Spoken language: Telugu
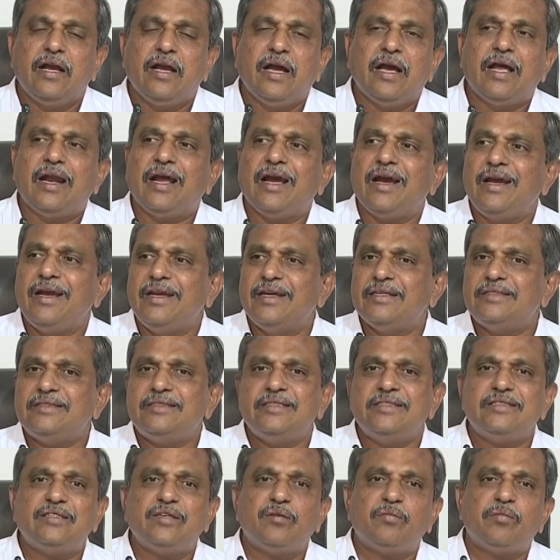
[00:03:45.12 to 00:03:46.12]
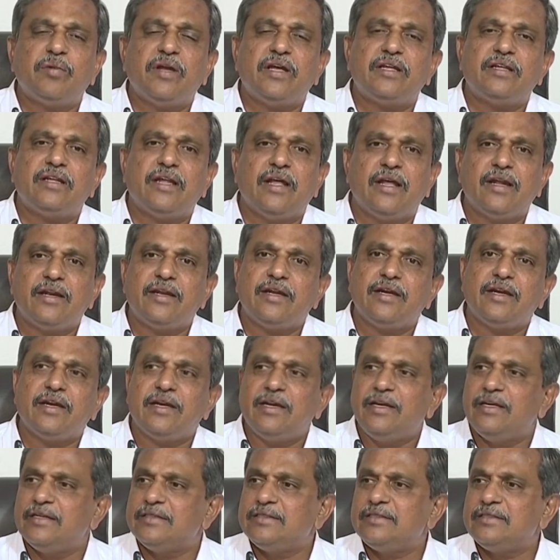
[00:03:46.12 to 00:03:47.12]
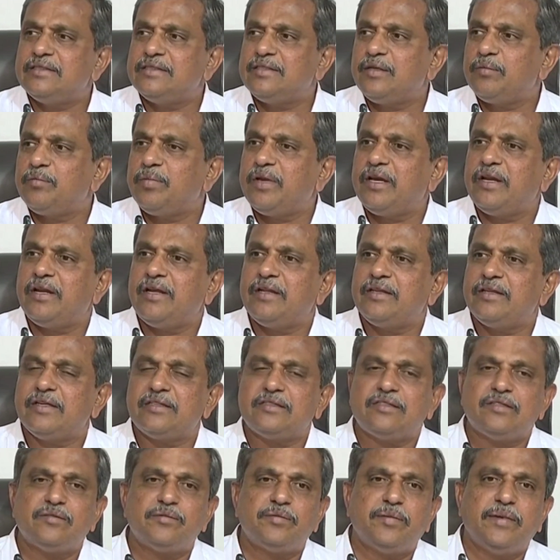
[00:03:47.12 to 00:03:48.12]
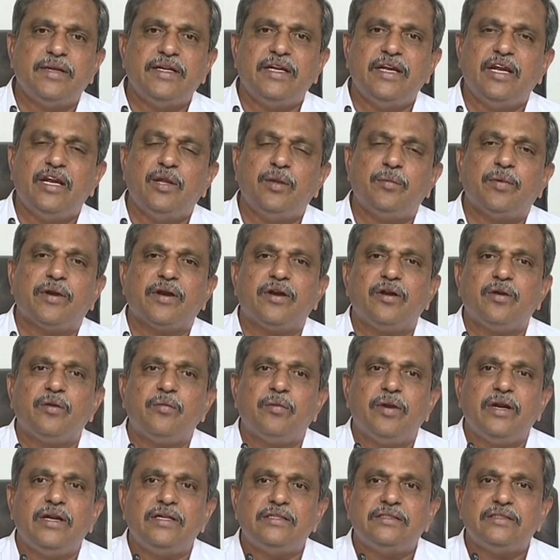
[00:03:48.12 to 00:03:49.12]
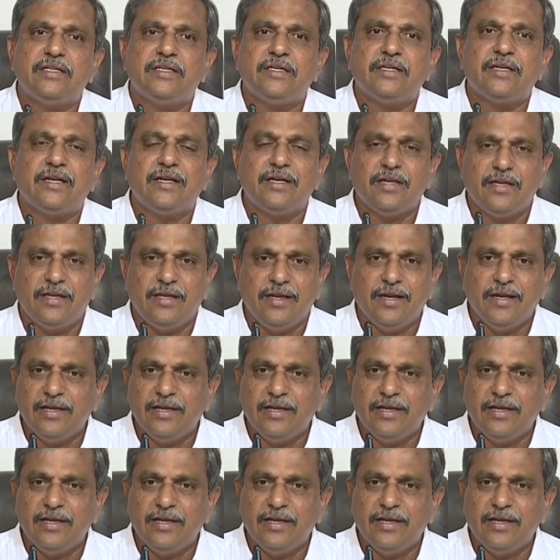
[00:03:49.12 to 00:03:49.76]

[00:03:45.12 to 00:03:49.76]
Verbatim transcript: అలాగే ఎస్సీ సప్లాన్ దాంట్లోకి వెళ్ళి ఎస్సీ సప్లాన్ అంతా సస్పెండ్ చేయలేదు పక్కకు మళ్ళీ ఇచ్చారంట అంటే